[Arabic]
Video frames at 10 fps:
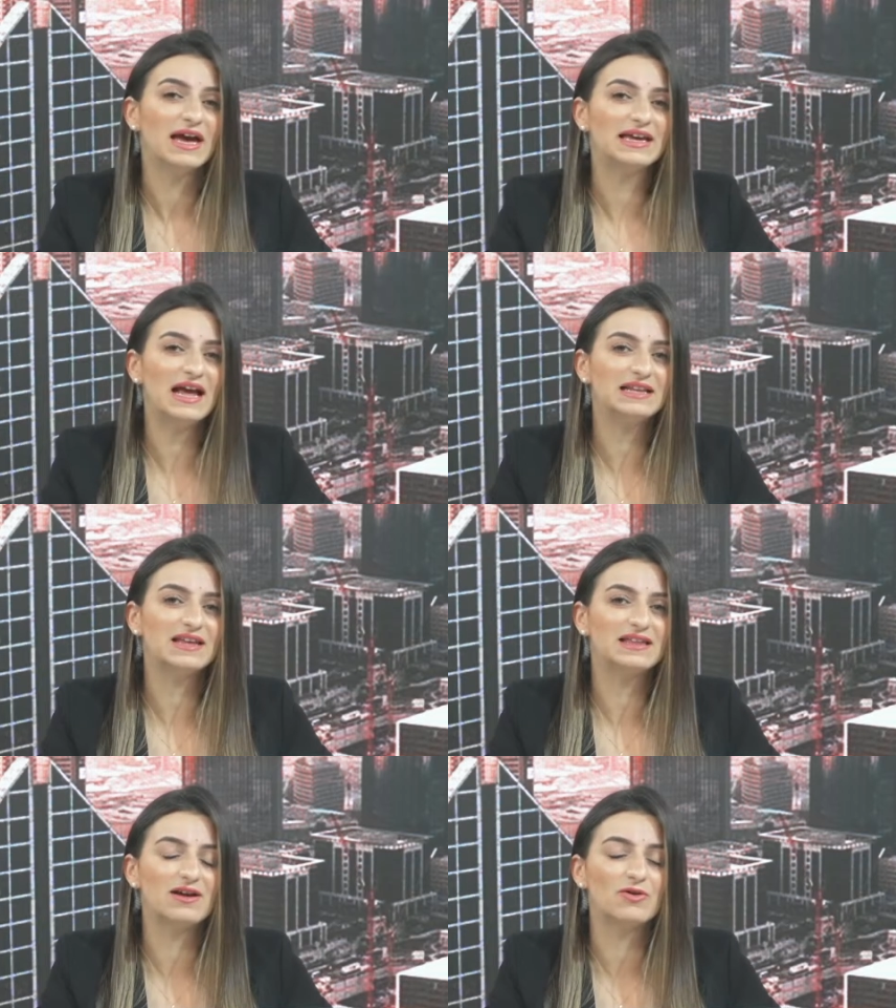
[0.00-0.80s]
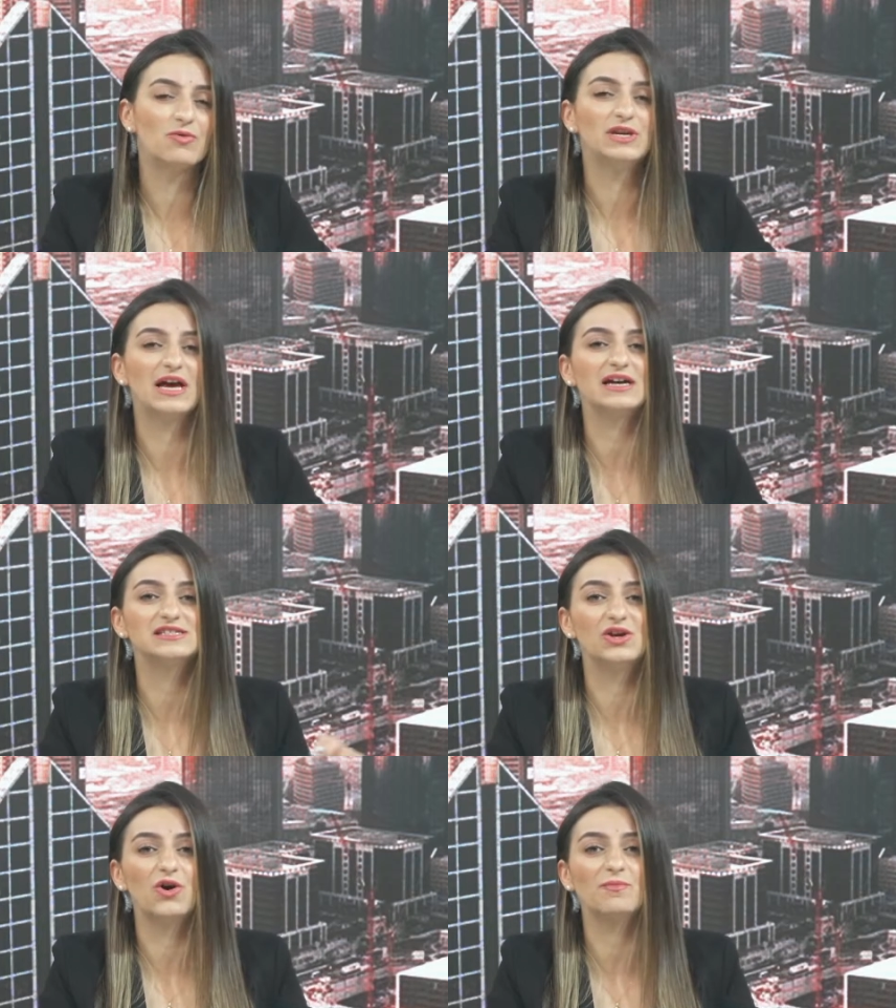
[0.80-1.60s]
خلال
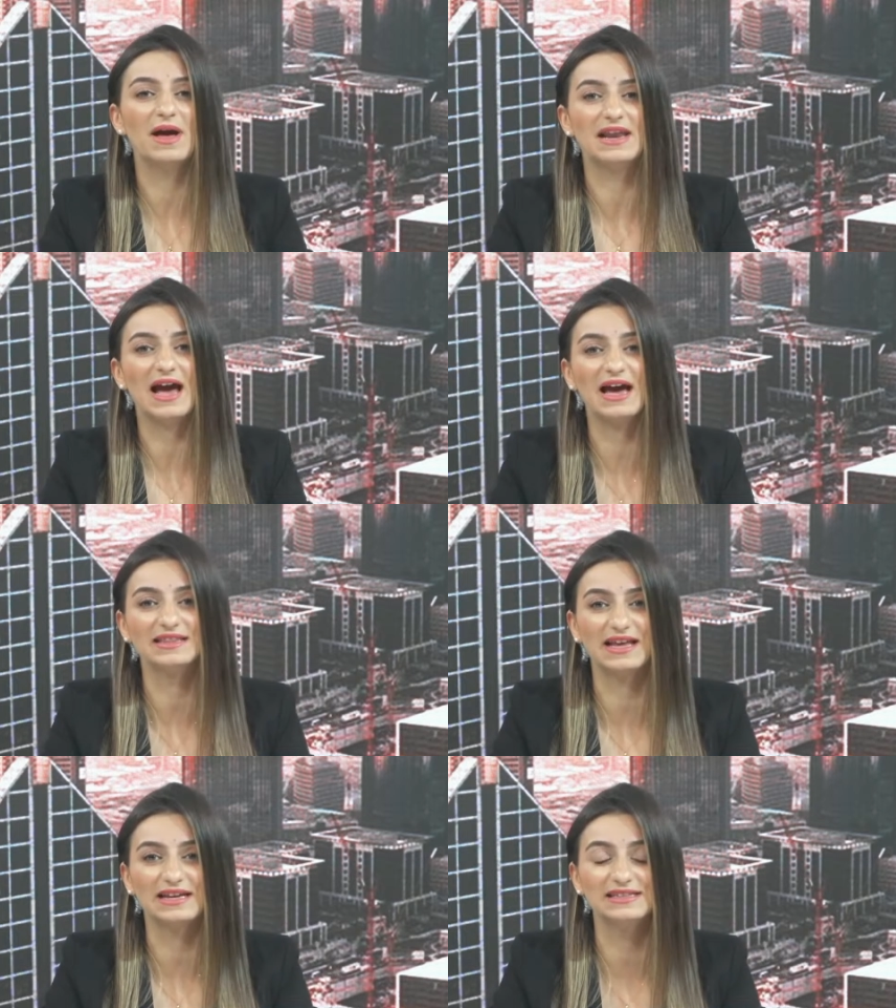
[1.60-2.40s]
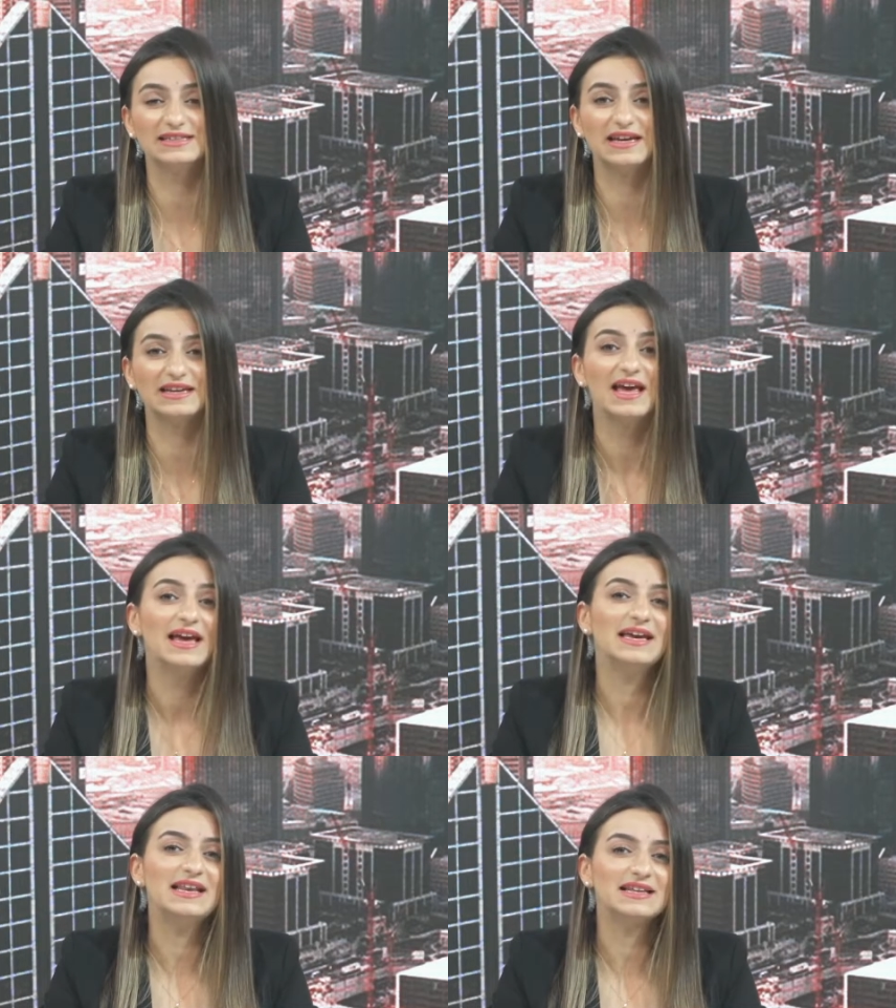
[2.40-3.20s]
تداولات يوم الاحد تحديدا
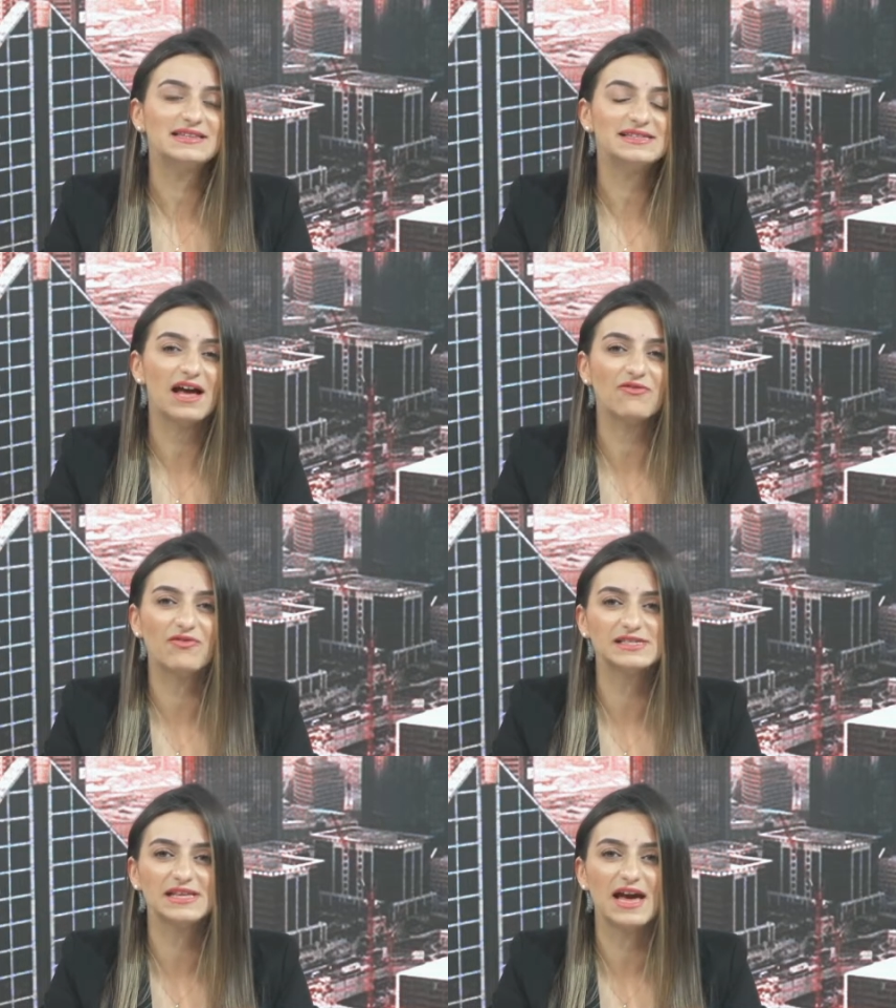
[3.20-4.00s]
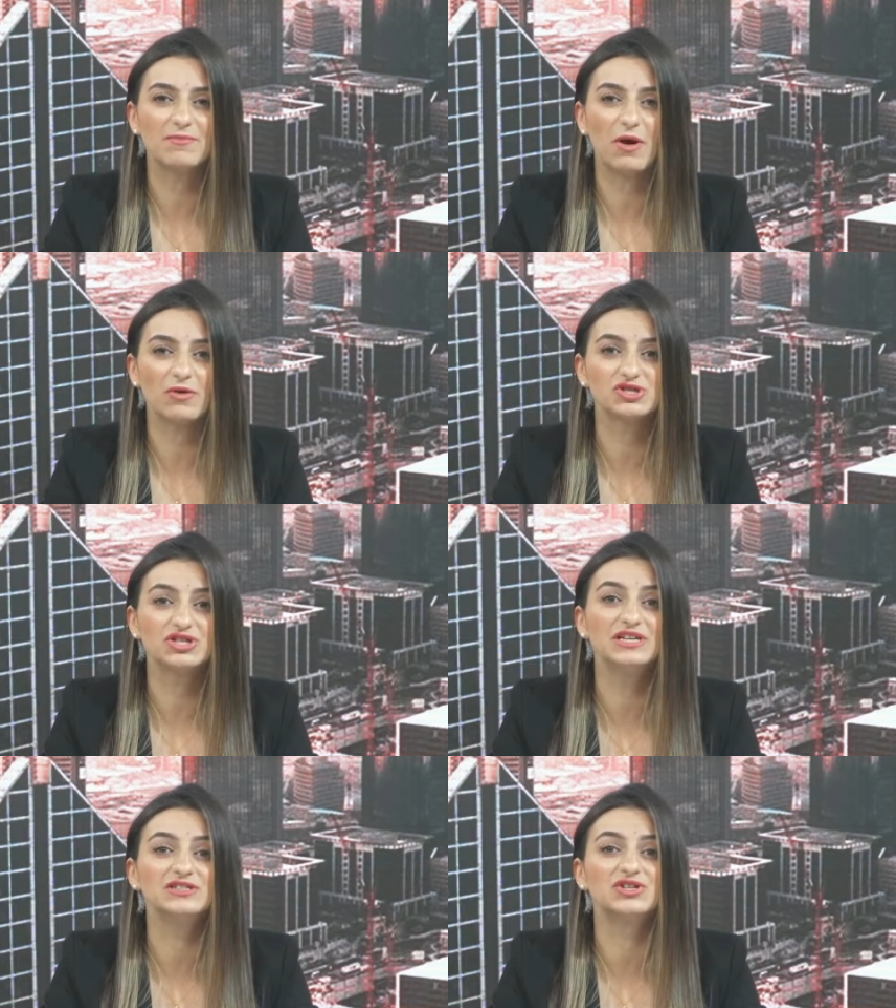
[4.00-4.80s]
الى
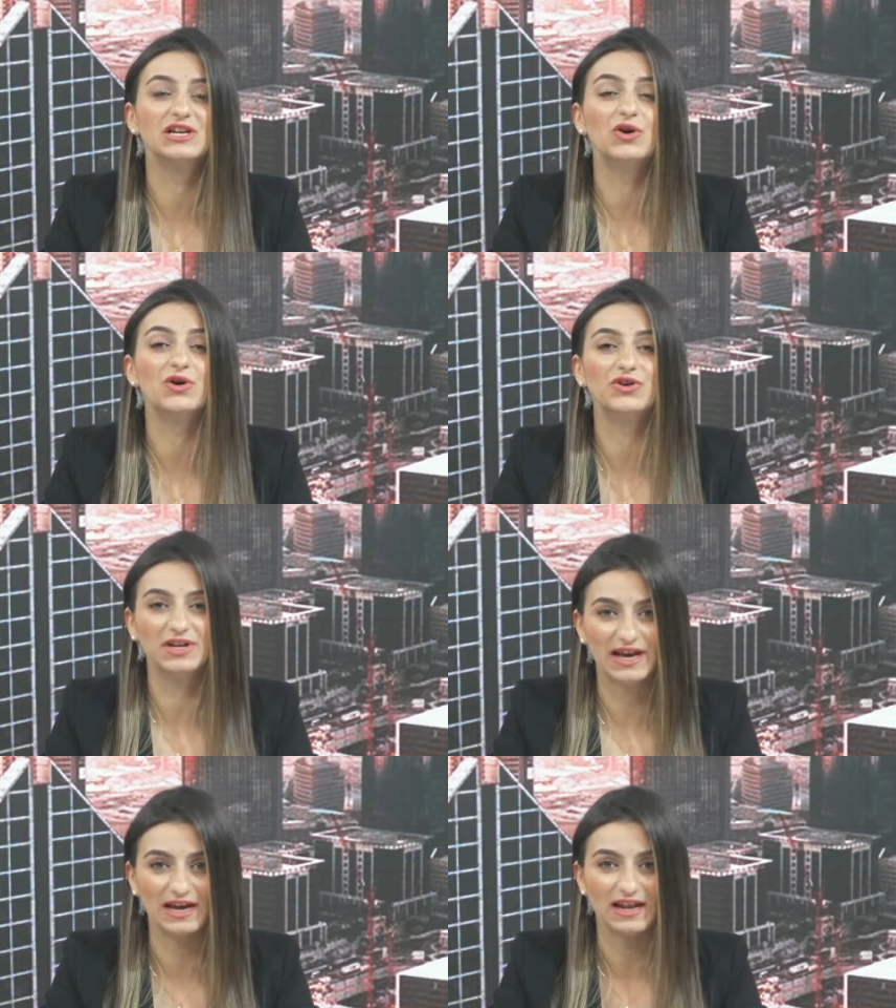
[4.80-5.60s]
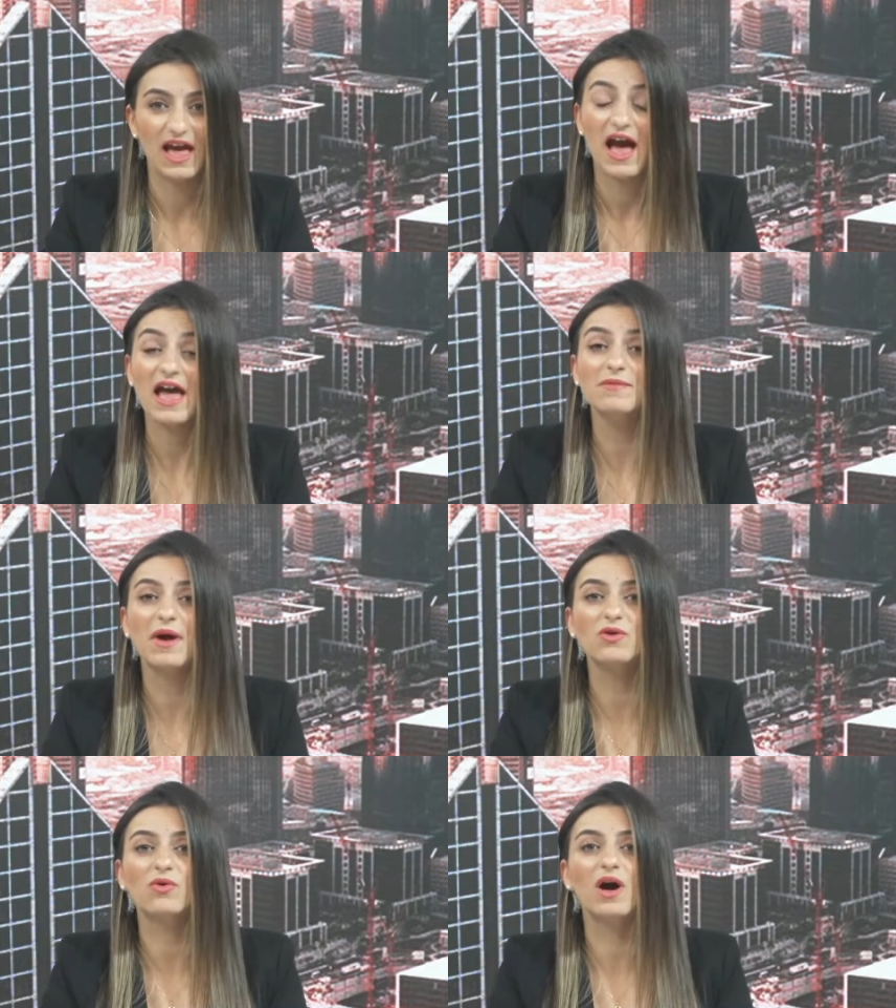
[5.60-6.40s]
9.24 تريليون ريال اي
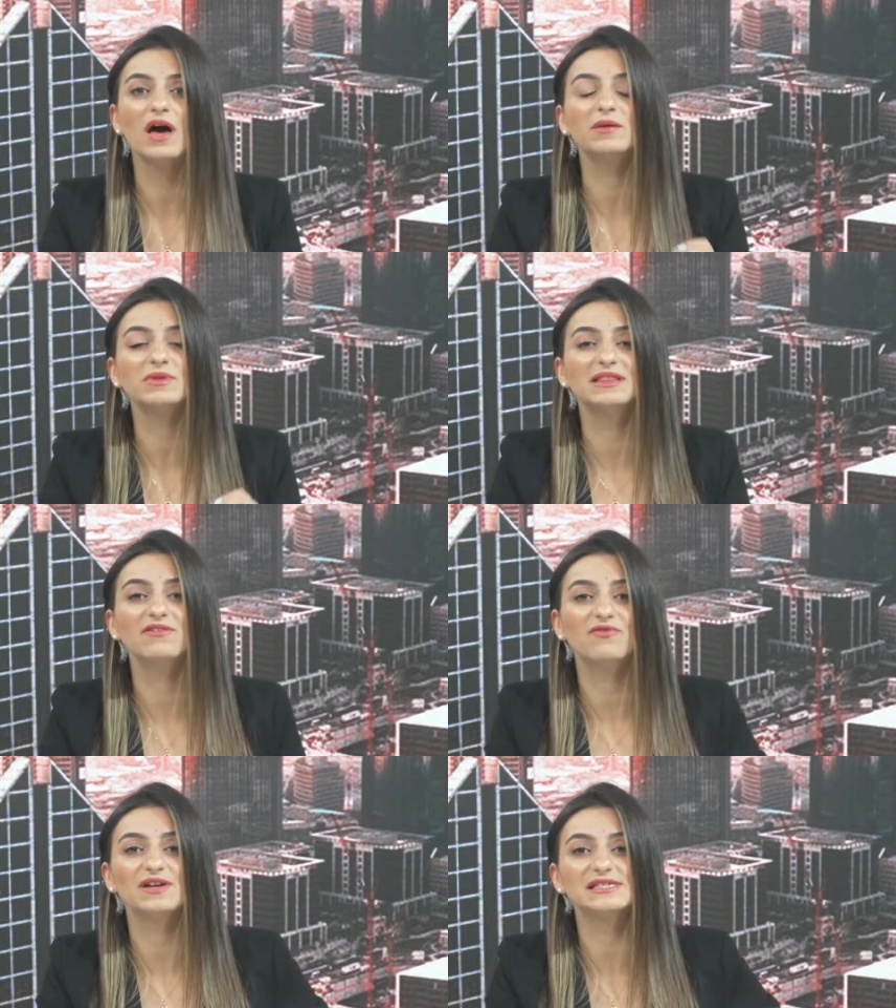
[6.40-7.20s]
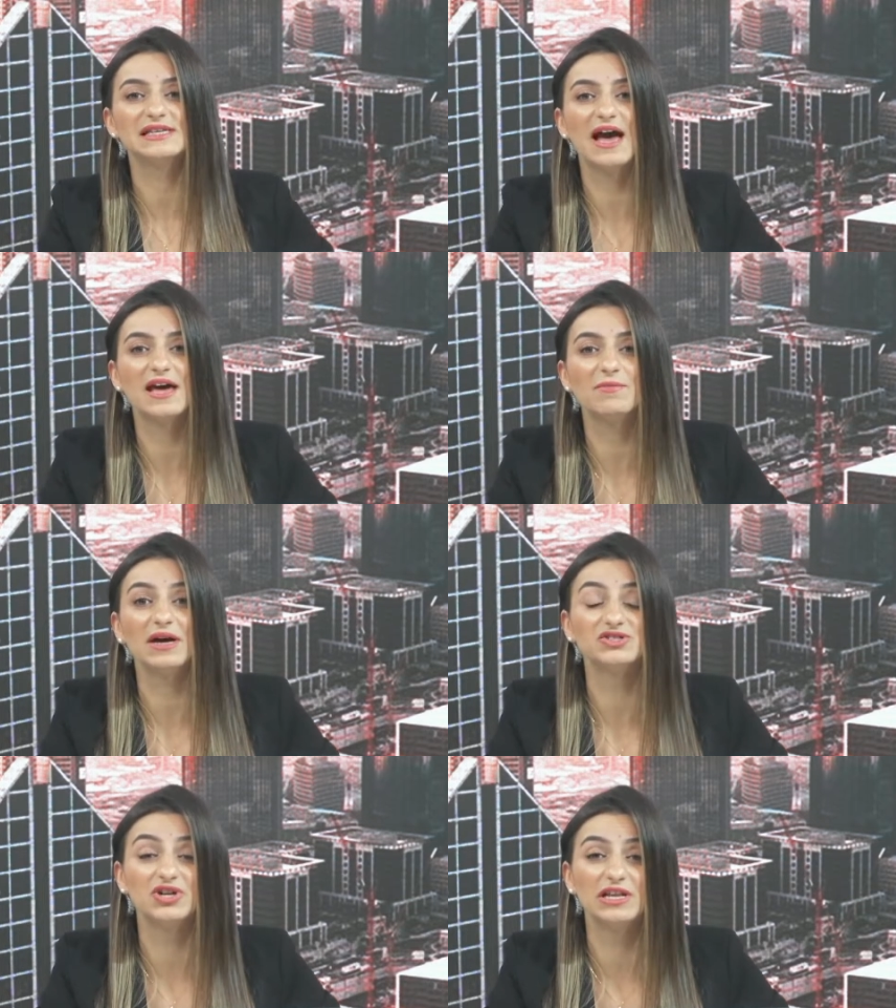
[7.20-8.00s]
ما يقارب
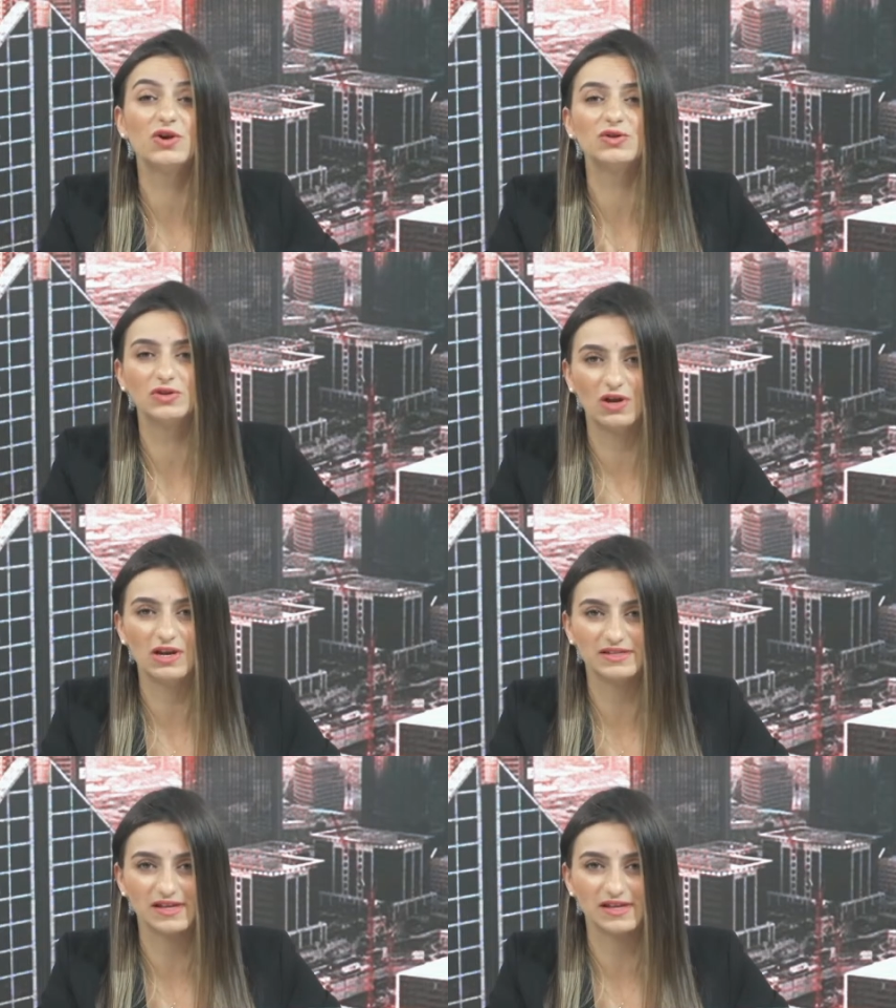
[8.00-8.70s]
2.4 تريليون دولار